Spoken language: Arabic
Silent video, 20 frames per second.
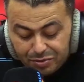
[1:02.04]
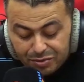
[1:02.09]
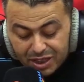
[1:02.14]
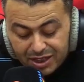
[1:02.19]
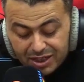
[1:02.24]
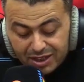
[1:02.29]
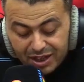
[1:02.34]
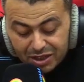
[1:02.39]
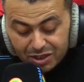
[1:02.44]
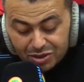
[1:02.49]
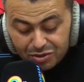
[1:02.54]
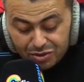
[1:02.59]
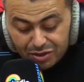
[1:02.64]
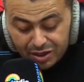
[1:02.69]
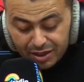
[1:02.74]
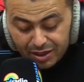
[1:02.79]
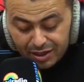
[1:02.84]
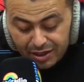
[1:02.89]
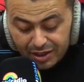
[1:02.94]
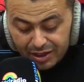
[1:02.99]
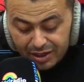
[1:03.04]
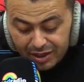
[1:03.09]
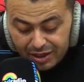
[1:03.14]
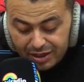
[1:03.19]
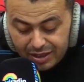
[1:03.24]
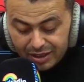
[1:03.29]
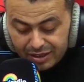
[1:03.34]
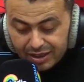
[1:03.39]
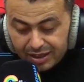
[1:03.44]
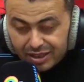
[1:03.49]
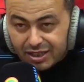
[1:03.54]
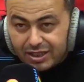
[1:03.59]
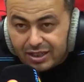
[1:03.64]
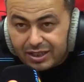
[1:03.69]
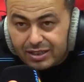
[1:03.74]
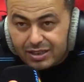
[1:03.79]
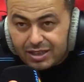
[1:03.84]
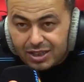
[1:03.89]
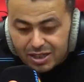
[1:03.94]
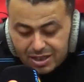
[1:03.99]
باش يناقشوا آه، داكشي
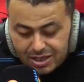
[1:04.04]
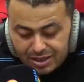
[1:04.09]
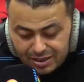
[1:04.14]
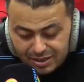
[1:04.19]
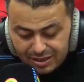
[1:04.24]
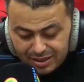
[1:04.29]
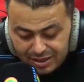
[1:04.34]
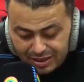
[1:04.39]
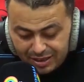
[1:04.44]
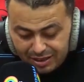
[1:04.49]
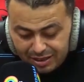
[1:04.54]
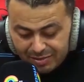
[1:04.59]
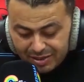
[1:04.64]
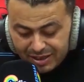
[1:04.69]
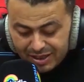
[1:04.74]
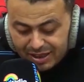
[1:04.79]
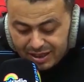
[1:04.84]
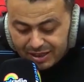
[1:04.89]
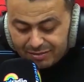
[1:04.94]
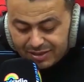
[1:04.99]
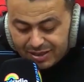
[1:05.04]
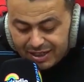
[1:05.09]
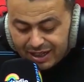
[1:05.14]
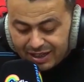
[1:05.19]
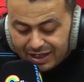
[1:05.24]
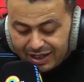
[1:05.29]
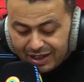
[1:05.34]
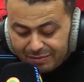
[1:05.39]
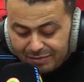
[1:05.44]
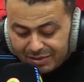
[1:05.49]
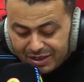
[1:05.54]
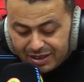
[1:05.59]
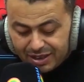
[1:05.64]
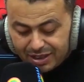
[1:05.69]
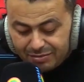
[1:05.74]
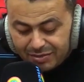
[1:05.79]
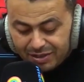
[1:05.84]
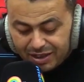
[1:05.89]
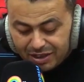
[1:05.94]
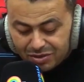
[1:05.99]
اللي تنجز على المجالات المتعلقه
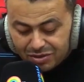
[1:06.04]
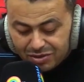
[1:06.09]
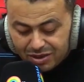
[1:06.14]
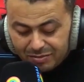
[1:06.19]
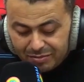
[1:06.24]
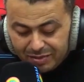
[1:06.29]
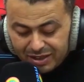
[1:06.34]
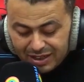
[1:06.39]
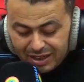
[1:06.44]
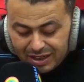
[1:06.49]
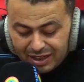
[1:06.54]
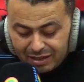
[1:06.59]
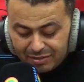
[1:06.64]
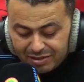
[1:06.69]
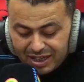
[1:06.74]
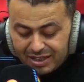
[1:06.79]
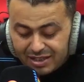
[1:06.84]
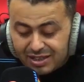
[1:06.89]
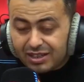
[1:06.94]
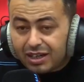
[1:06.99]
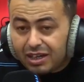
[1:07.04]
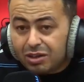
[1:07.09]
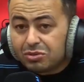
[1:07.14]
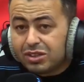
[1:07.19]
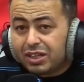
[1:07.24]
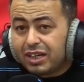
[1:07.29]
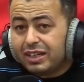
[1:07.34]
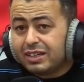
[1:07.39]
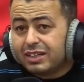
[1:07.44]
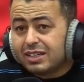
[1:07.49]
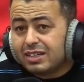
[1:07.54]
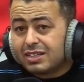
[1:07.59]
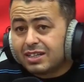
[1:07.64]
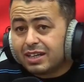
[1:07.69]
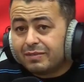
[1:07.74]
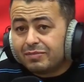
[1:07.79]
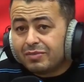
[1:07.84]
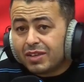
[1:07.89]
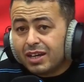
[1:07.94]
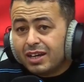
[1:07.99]
بالتنميه خصوصا ما يتعلق بتحسين اوضاع
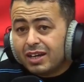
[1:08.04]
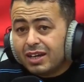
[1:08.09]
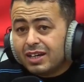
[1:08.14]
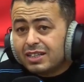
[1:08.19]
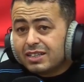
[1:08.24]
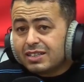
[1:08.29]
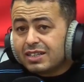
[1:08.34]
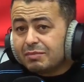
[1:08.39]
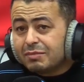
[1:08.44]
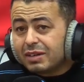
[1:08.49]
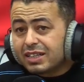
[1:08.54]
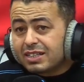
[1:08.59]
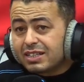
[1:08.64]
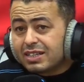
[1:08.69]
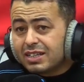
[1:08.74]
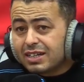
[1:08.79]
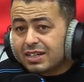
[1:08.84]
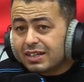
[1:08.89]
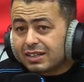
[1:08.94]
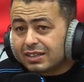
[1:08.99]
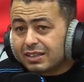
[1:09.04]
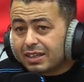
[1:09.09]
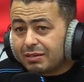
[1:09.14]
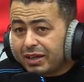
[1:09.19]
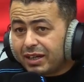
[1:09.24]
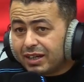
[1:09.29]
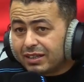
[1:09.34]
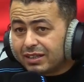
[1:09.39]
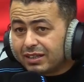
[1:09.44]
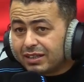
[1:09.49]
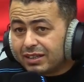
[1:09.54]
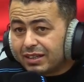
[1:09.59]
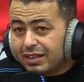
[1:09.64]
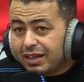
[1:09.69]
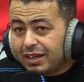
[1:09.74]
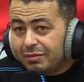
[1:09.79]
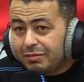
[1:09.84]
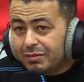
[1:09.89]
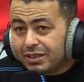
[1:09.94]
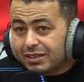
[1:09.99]
النساء نعم. تم اختيار طبعا
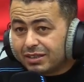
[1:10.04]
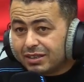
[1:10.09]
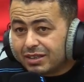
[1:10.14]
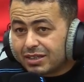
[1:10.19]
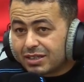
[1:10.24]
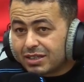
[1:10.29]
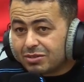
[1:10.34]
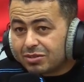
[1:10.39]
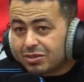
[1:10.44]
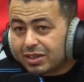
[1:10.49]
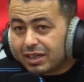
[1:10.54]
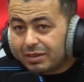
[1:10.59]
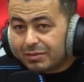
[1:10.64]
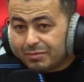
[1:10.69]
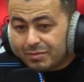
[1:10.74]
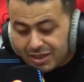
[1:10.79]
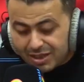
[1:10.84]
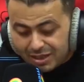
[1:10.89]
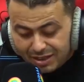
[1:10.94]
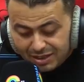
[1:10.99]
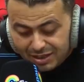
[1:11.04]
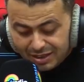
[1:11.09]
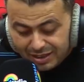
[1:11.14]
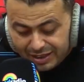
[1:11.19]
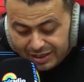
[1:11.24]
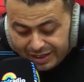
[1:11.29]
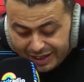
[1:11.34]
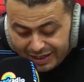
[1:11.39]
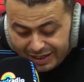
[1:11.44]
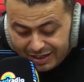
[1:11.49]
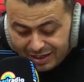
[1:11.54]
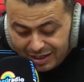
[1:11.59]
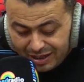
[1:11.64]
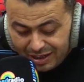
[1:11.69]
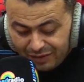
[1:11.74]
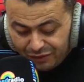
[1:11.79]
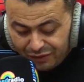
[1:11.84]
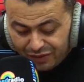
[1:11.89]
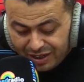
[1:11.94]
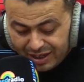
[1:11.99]
آه، احمد شوقي باش
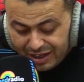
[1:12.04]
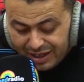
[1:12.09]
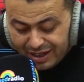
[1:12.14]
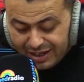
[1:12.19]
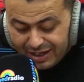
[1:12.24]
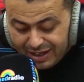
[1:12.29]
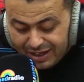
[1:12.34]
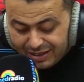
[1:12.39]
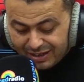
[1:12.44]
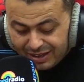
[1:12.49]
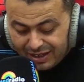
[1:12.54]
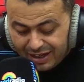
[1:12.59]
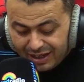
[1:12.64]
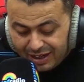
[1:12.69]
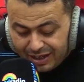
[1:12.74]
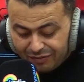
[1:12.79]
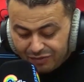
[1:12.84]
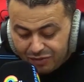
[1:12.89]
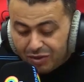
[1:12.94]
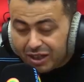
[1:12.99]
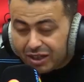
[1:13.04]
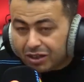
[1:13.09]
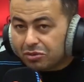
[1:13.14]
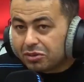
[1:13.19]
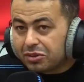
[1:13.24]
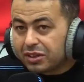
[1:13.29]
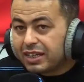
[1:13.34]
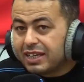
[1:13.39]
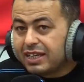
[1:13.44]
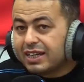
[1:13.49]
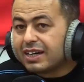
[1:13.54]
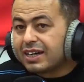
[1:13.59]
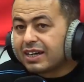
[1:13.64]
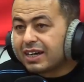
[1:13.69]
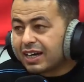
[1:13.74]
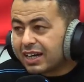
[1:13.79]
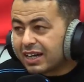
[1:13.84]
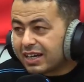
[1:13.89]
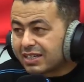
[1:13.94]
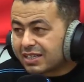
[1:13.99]
يغني في النهايه ديال الحفل واحد الاغنيه
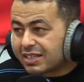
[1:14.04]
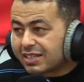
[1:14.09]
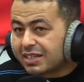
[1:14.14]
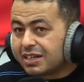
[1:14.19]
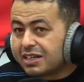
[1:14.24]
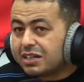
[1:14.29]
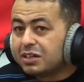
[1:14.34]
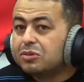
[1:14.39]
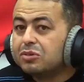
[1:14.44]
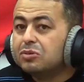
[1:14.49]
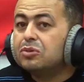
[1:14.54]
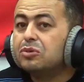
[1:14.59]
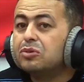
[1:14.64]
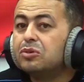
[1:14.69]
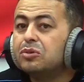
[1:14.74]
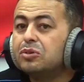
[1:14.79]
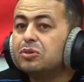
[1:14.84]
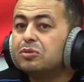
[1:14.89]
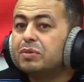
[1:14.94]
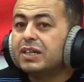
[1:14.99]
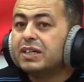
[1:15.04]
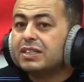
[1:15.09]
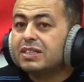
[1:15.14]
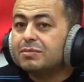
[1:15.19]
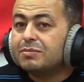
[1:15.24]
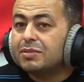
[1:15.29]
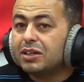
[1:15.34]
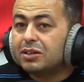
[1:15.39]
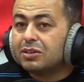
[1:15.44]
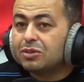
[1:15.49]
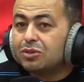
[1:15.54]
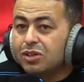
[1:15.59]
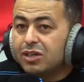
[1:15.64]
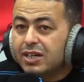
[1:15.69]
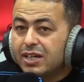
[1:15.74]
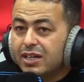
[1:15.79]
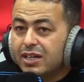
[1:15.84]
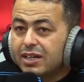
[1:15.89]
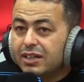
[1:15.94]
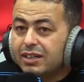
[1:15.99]
خاصه وباعتباره
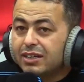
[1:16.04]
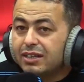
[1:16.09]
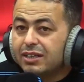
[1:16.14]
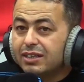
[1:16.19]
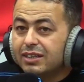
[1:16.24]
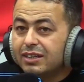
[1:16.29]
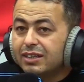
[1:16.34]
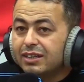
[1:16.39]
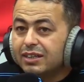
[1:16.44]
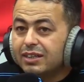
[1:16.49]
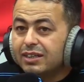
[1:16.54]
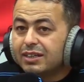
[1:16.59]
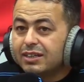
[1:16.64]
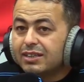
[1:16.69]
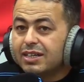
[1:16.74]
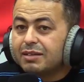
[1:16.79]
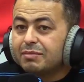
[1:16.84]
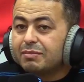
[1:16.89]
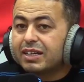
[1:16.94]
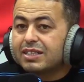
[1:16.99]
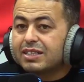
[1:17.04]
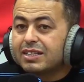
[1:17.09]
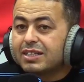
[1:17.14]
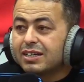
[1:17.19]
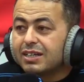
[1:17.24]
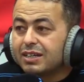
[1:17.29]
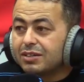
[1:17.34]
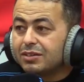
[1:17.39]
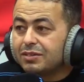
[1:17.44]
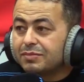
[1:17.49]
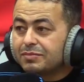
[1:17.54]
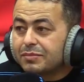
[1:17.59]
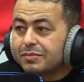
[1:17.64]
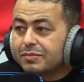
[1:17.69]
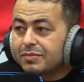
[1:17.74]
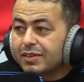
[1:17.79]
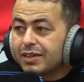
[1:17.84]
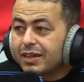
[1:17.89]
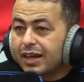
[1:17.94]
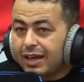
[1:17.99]
آه تم اغنيه خاصه
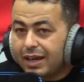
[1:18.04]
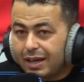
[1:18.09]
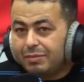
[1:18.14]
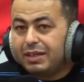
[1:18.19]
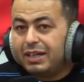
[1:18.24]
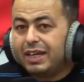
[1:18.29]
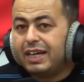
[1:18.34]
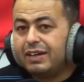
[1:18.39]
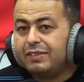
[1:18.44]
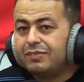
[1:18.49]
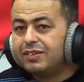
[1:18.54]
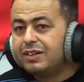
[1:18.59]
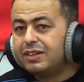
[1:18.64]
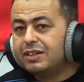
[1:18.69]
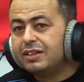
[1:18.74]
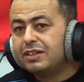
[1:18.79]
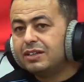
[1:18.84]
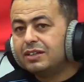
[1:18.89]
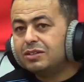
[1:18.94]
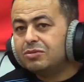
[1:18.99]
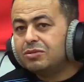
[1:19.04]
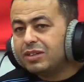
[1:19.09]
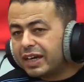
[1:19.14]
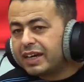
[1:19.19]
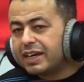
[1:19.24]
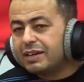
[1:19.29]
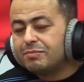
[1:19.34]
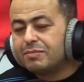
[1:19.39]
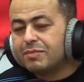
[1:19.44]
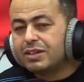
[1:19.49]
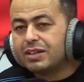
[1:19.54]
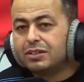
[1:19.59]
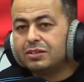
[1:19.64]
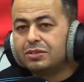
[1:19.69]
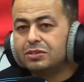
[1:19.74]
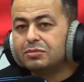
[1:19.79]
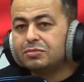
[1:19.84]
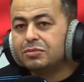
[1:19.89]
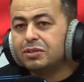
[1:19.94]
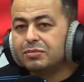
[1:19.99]
بالحفل اه بالحفل آه، والقمه
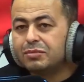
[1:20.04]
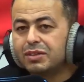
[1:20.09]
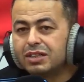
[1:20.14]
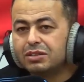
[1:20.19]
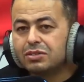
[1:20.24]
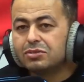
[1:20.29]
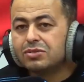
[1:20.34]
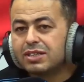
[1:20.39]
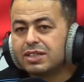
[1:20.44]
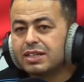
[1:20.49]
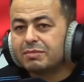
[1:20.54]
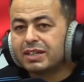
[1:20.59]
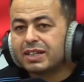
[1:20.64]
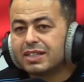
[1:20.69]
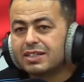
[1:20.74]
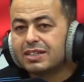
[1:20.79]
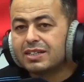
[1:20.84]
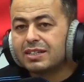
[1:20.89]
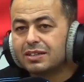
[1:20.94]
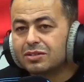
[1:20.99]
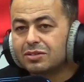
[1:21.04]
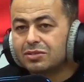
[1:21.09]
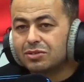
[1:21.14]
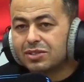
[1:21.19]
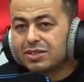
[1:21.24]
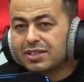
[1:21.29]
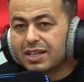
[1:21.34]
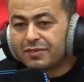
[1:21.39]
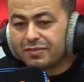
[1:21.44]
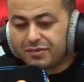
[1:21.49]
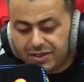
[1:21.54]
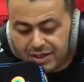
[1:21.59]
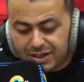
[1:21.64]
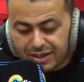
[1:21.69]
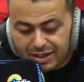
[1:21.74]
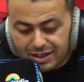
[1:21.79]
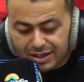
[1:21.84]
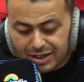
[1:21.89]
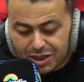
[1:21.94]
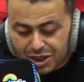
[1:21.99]
عموما وتم اختيار اختيار
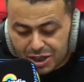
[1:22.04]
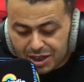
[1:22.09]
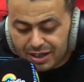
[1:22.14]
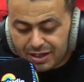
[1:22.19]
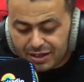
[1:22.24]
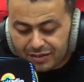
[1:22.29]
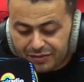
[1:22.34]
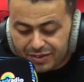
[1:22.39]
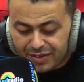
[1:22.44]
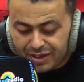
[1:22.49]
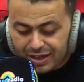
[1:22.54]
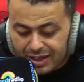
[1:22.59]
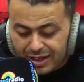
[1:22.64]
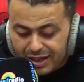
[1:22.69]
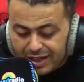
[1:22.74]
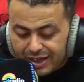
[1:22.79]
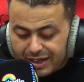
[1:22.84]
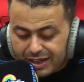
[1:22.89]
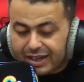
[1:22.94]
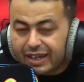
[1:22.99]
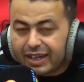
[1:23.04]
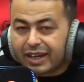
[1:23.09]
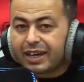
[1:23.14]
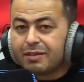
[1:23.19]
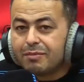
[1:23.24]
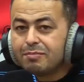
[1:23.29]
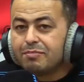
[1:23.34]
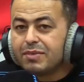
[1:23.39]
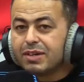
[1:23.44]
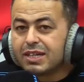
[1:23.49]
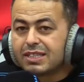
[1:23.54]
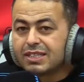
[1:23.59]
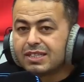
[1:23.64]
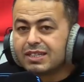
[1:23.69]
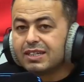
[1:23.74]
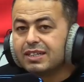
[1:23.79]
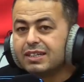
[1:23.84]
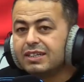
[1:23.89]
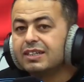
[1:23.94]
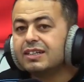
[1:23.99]
سفير شرفي
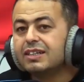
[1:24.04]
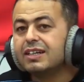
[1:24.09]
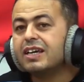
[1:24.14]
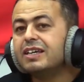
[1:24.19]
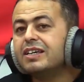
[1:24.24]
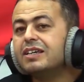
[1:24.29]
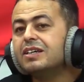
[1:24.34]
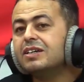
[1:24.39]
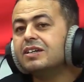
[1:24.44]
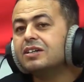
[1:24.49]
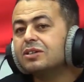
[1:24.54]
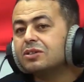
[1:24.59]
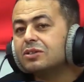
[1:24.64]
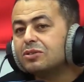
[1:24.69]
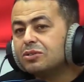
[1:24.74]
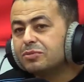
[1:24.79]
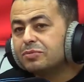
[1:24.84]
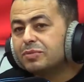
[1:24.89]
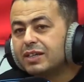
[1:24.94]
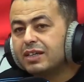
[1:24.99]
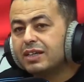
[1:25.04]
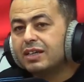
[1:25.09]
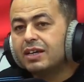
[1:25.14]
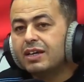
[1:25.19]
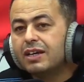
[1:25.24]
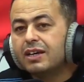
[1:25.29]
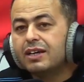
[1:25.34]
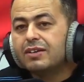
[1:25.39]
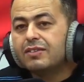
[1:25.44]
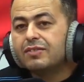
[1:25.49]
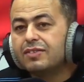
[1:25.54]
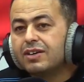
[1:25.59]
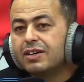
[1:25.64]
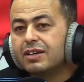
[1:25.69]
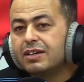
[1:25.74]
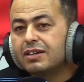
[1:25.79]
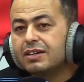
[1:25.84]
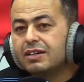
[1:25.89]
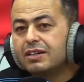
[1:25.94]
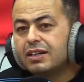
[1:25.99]
لقمة نيروبي
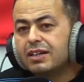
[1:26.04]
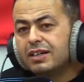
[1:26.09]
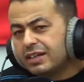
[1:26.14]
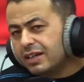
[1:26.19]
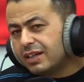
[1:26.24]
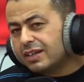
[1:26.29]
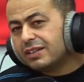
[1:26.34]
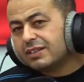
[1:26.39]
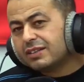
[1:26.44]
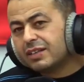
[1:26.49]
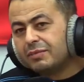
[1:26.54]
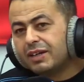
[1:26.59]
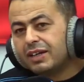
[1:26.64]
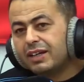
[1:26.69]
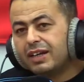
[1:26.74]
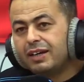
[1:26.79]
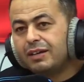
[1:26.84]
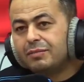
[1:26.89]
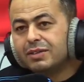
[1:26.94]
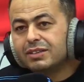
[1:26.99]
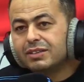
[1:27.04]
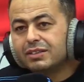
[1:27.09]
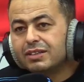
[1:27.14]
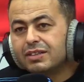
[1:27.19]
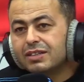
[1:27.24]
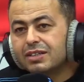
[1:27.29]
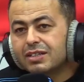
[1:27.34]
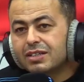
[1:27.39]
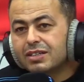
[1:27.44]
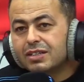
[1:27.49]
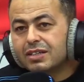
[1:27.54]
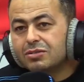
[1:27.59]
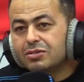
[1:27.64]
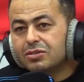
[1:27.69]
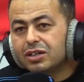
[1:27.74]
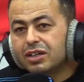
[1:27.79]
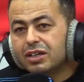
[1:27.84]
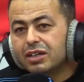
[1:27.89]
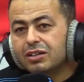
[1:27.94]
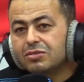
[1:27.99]
فهنيئا طبعا احمد
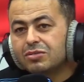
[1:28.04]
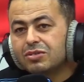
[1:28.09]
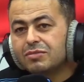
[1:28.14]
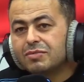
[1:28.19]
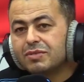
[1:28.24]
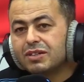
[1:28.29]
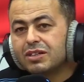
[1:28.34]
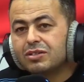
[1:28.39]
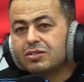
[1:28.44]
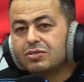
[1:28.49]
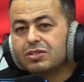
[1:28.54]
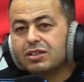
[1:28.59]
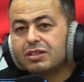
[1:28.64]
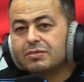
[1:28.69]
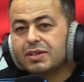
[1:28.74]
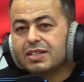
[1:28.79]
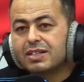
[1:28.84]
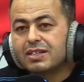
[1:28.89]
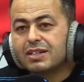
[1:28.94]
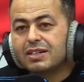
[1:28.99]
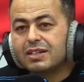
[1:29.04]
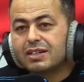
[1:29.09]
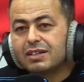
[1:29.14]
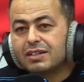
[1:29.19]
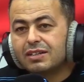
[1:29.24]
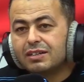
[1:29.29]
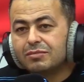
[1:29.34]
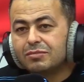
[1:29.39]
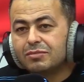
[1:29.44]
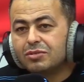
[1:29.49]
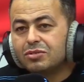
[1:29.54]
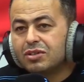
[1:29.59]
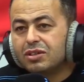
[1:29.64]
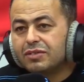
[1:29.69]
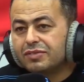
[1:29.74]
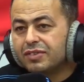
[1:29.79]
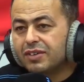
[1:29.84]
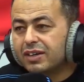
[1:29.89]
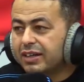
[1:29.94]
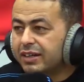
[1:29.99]
الشوقي ونتمنوا مسار
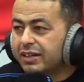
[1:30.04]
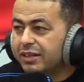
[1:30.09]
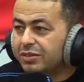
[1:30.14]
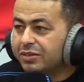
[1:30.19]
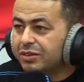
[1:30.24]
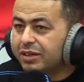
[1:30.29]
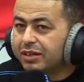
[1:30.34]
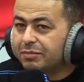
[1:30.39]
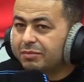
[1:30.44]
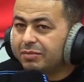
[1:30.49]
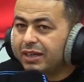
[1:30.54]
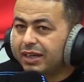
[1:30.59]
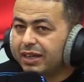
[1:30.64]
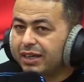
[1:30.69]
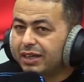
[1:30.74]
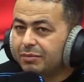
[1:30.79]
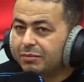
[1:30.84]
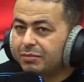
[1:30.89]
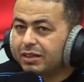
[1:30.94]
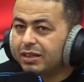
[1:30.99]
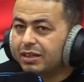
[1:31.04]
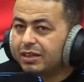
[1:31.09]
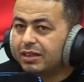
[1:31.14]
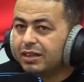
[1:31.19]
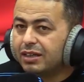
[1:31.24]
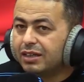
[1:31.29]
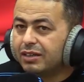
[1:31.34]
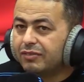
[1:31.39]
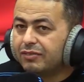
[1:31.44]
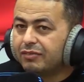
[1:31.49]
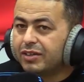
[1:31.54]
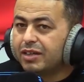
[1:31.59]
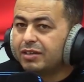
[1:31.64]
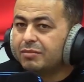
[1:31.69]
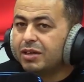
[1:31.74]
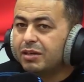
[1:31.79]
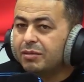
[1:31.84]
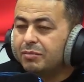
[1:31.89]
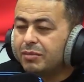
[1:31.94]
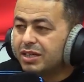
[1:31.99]
موفق له يا رب العالمين
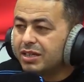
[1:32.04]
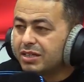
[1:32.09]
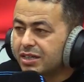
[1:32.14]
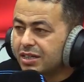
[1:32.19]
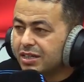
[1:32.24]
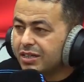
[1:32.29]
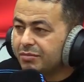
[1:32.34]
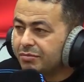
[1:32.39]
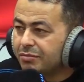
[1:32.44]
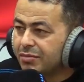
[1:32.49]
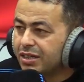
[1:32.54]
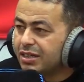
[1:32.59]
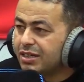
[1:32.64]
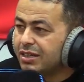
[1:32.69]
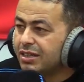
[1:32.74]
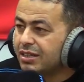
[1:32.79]
فيما ماجي من